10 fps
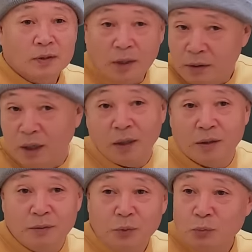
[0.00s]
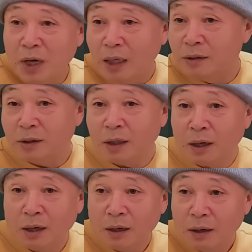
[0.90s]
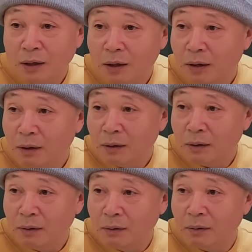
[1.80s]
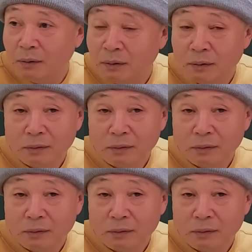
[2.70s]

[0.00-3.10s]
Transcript: 옛날에 그 몸이 아니잖아. 어.